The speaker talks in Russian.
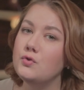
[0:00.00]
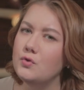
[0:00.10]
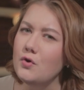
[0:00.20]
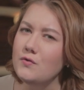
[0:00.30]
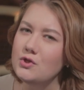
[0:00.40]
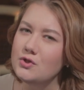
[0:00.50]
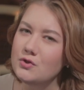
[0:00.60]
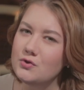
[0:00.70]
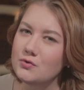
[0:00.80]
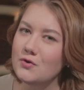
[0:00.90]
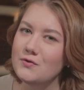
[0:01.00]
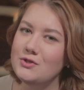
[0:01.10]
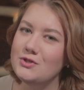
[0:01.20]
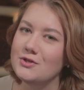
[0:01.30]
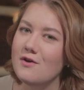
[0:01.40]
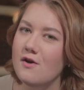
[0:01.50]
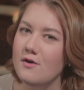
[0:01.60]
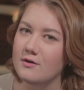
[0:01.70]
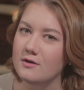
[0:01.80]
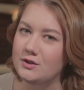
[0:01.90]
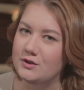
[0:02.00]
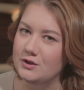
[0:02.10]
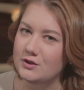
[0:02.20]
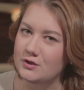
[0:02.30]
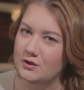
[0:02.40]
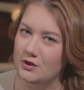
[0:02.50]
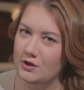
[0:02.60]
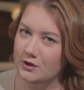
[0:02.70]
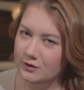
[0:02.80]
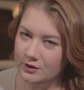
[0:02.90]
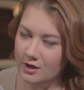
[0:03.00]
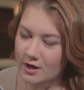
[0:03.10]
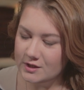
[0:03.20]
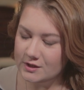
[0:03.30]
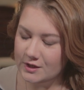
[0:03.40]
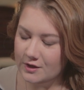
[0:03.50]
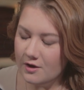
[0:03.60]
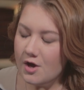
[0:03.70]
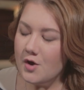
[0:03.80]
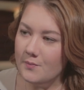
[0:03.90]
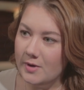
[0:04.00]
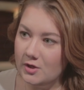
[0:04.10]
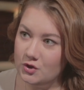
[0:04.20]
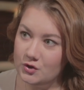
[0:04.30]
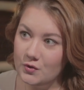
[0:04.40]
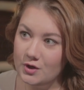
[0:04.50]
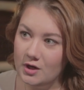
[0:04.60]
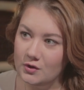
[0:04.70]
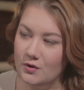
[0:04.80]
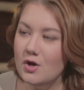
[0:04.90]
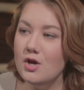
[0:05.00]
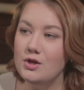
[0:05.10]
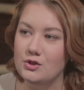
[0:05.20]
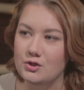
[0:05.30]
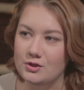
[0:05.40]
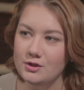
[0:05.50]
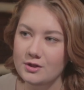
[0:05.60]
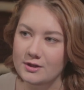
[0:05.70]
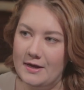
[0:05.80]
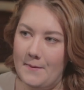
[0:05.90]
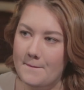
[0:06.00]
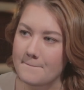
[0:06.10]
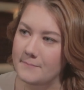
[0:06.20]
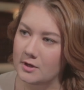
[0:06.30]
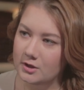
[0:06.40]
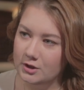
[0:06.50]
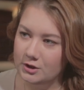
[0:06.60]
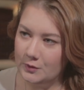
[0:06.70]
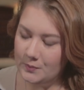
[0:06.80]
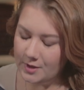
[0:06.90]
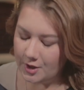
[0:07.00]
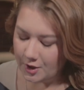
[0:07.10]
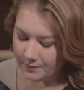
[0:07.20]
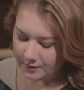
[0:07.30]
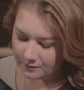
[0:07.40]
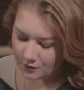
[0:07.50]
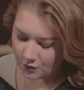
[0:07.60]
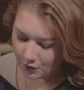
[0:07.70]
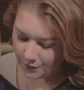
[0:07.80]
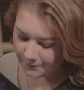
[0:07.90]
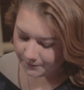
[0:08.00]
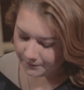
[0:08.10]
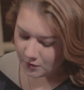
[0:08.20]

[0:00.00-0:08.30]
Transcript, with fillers: Чудовищное чудовище, когтистое и клыкастое, Большое оно и жирное, покрыто мехом и мхом.